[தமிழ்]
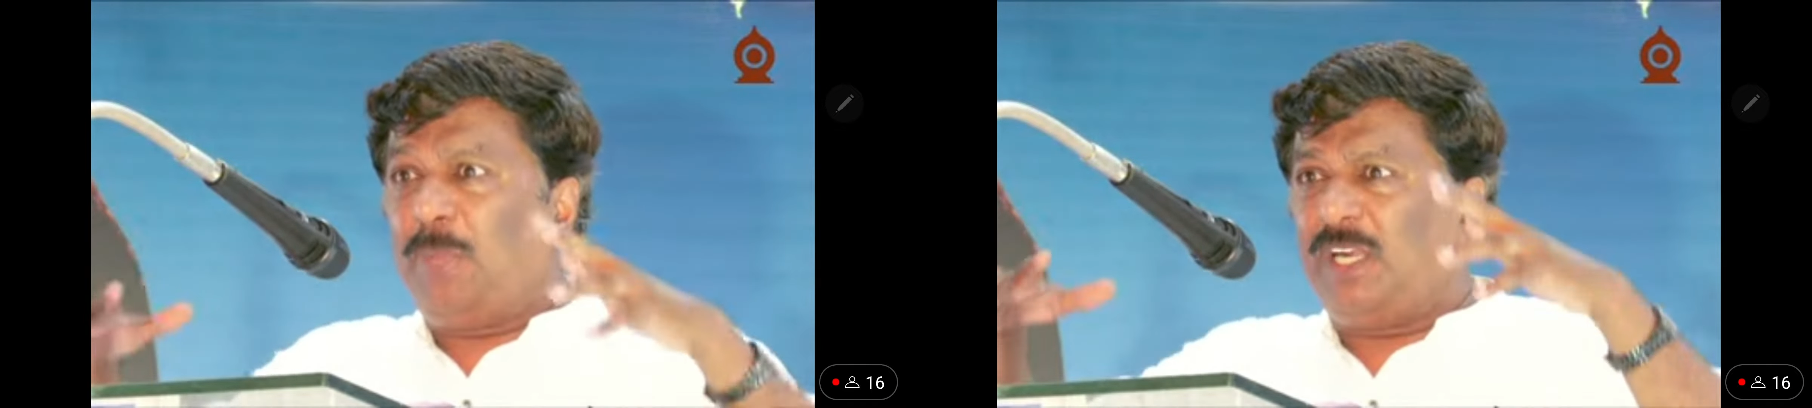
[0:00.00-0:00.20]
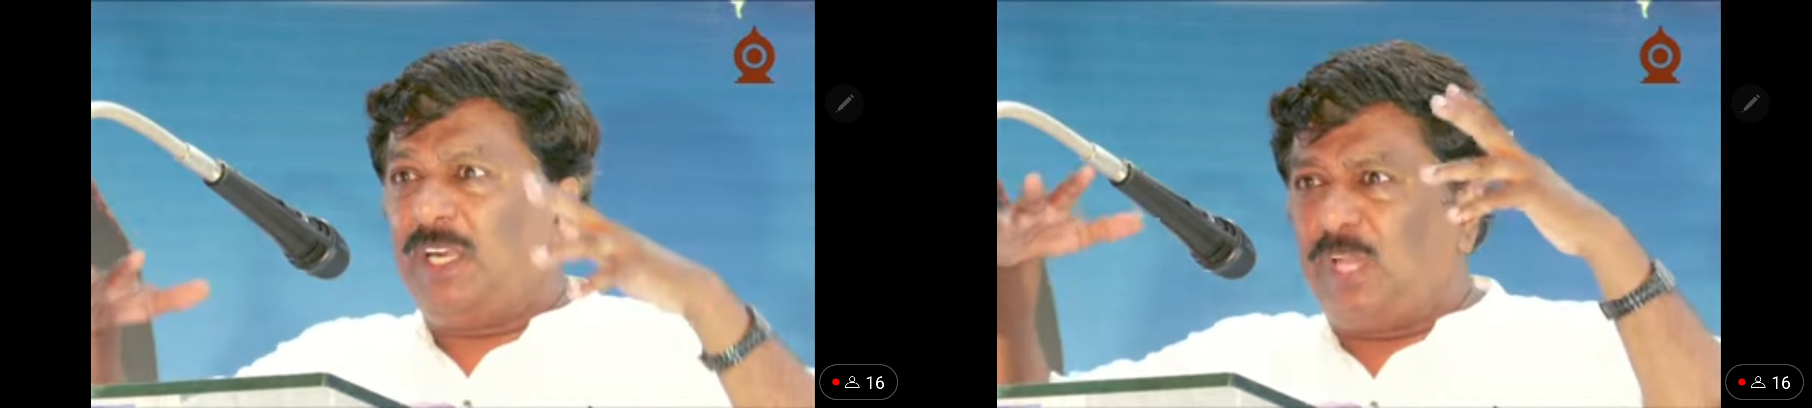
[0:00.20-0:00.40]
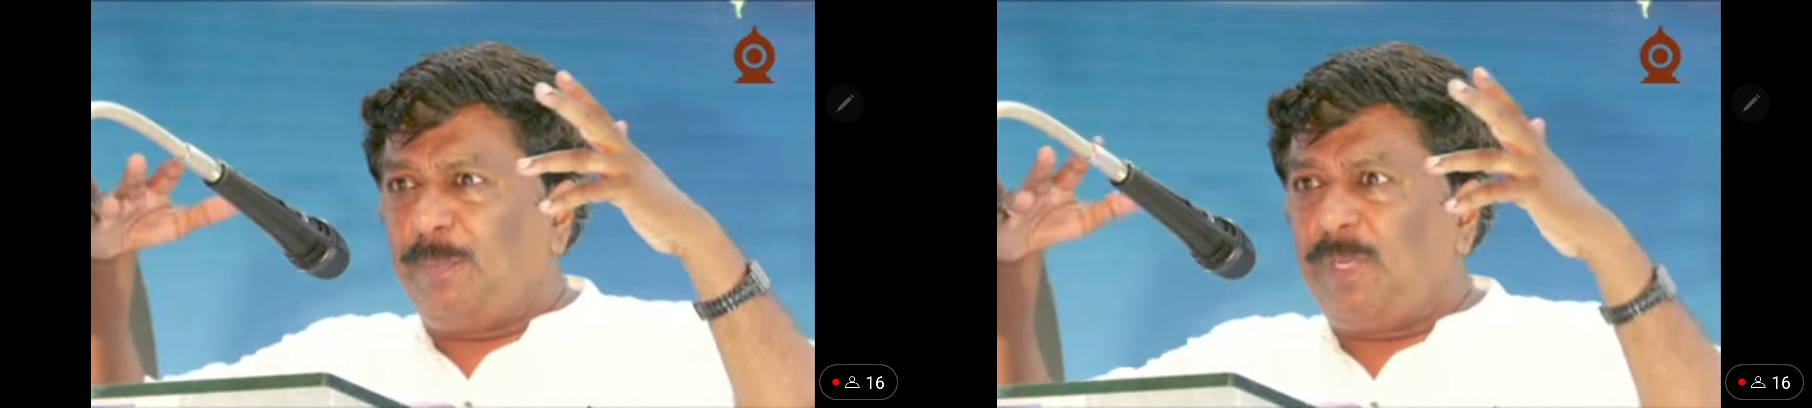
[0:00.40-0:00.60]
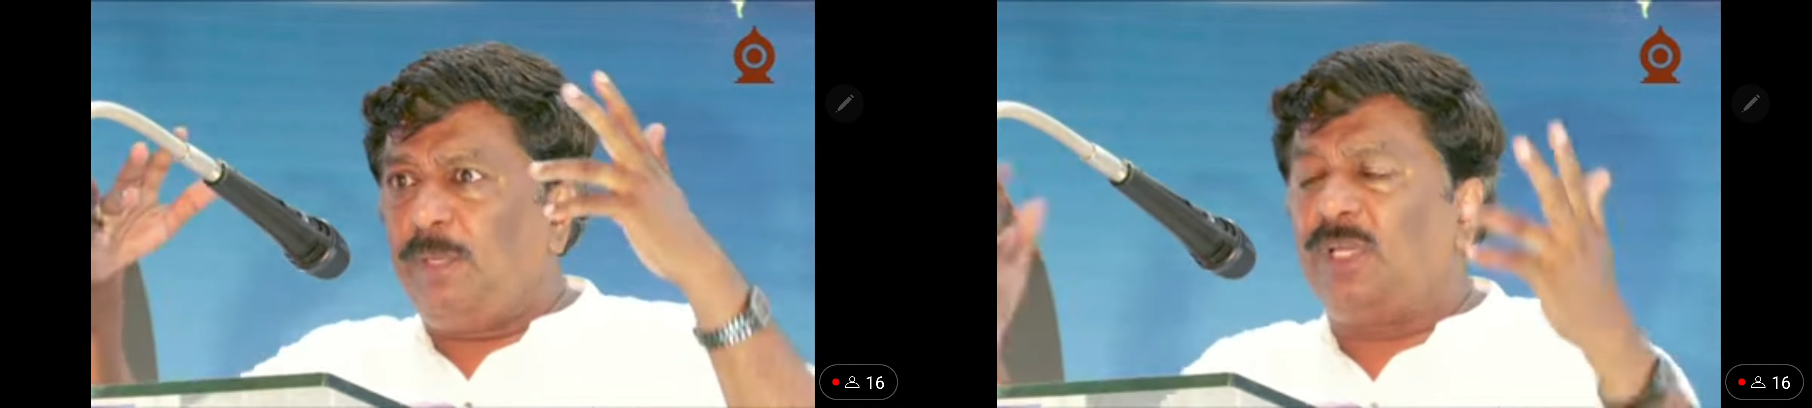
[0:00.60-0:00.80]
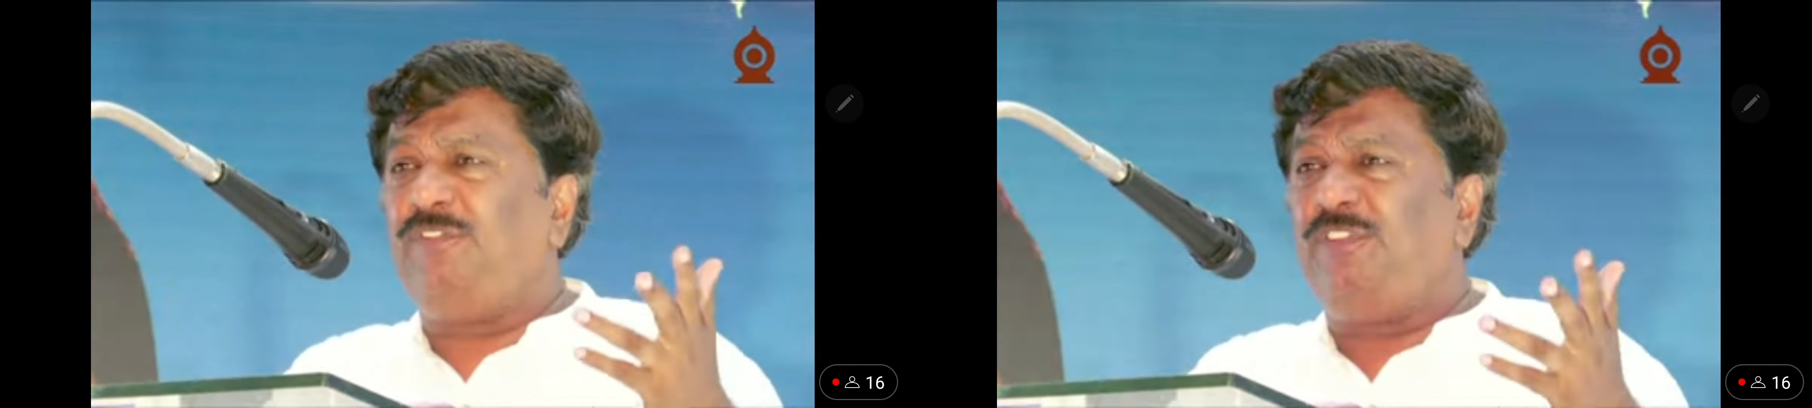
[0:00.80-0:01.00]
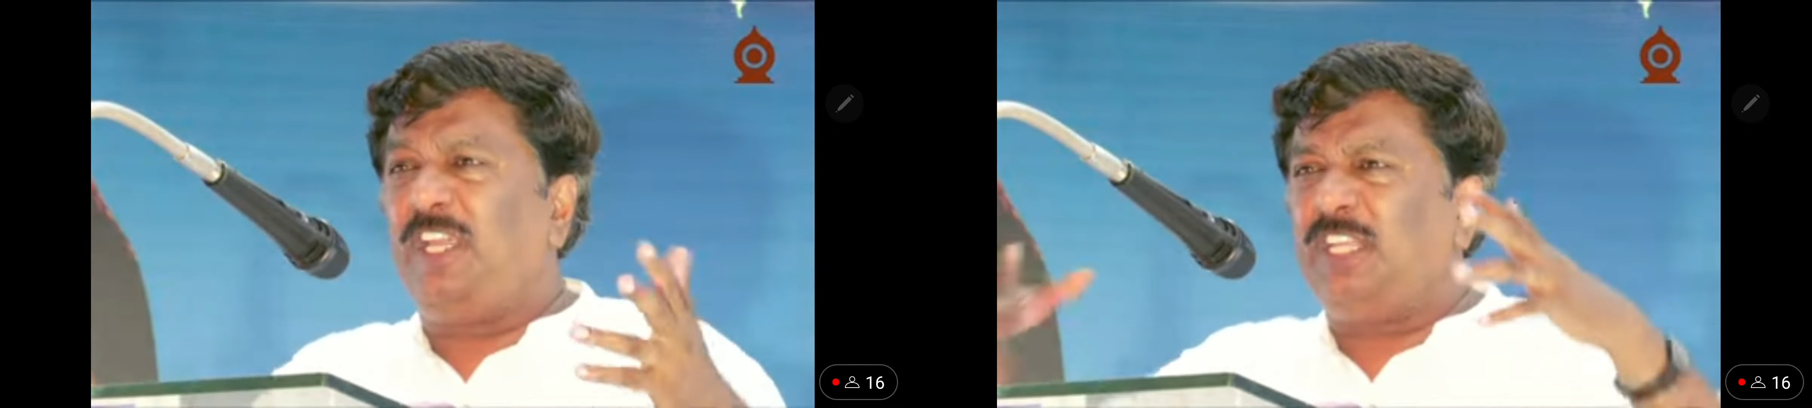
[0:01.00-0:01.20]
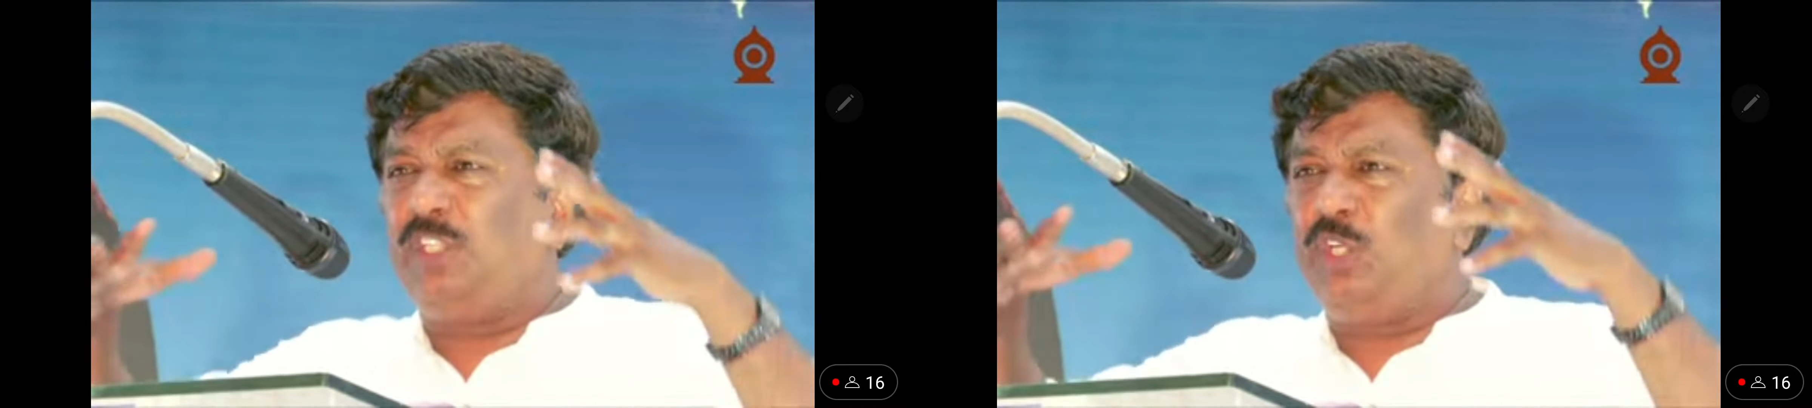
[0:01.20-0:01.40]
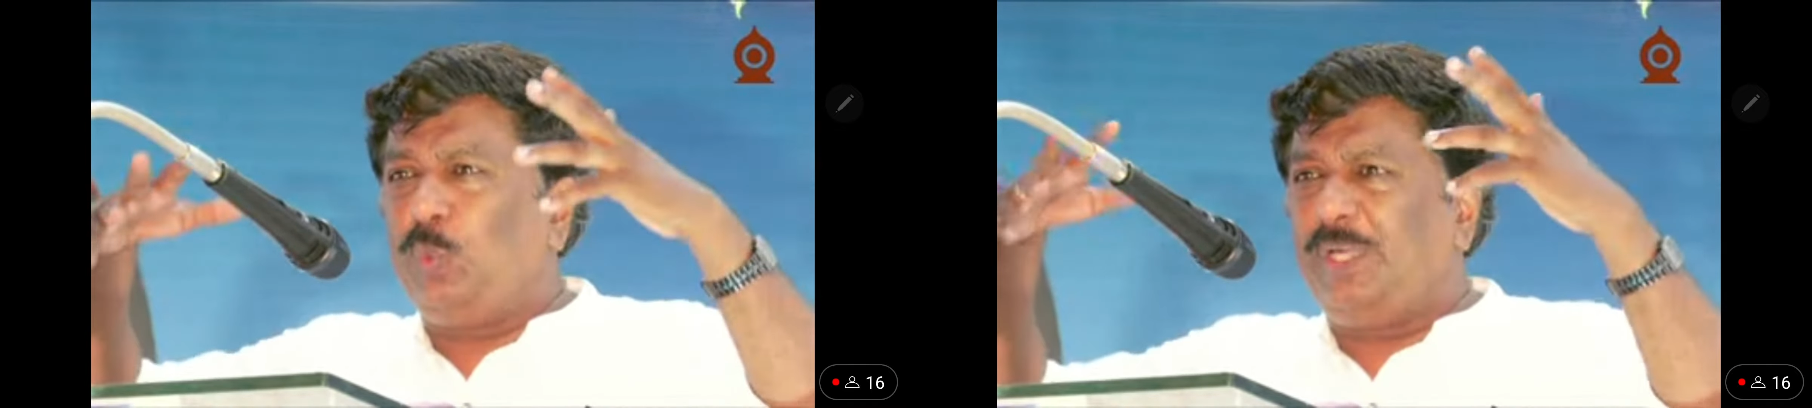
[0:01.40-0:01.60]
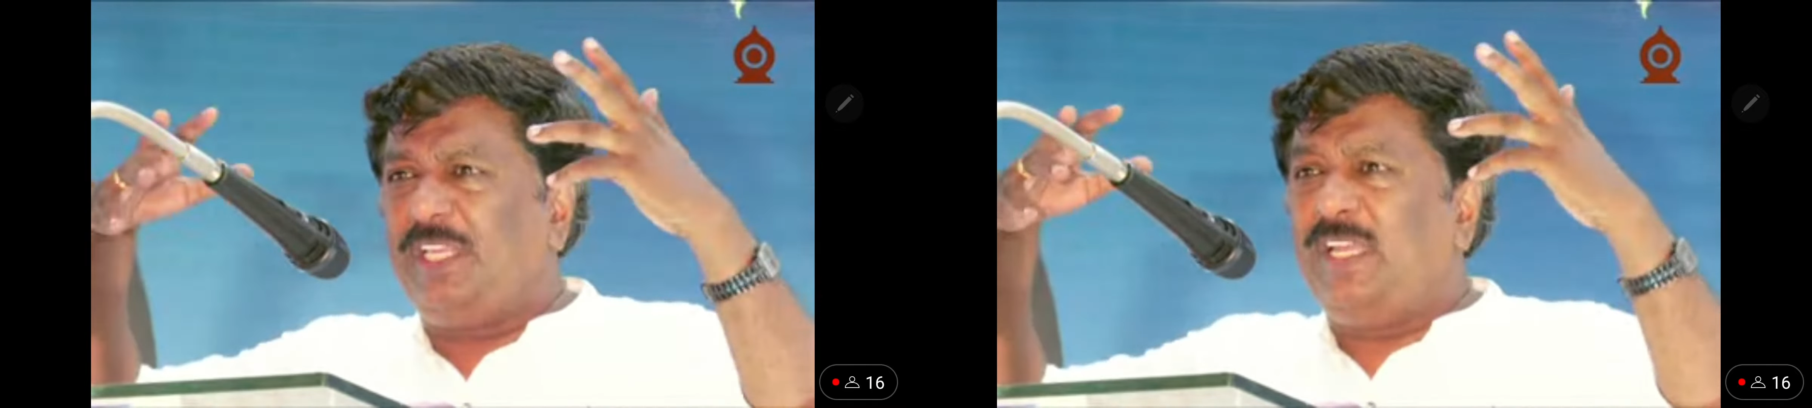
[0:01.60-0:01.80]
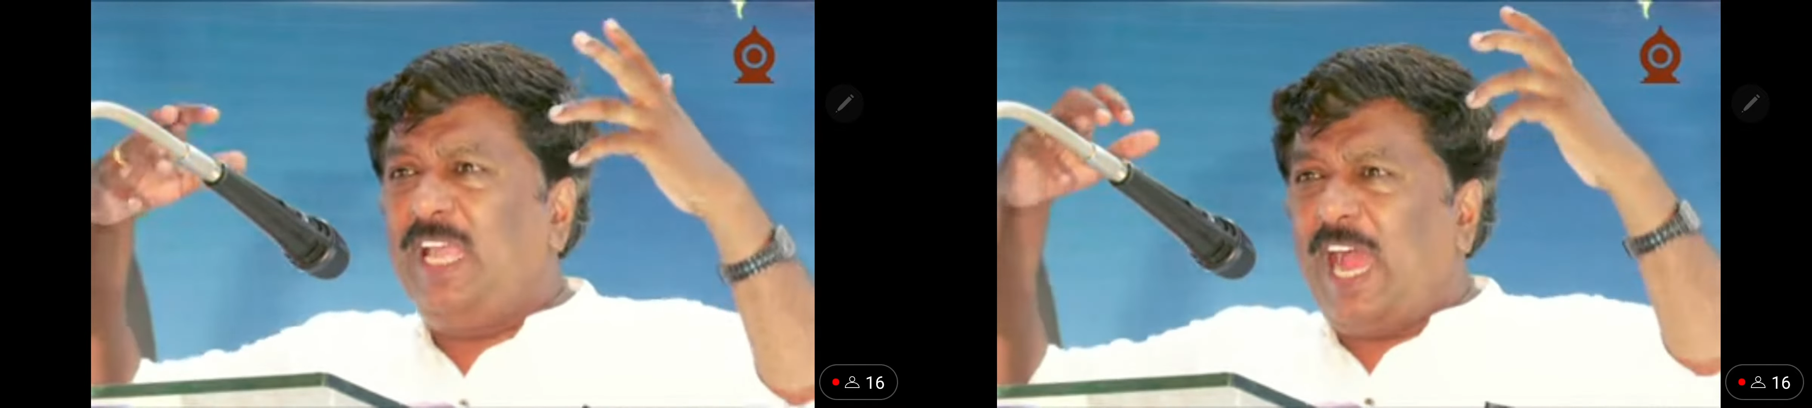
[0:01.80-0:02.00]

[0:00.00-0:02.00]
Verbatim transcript: பல சமய மத வேதங்களுடைய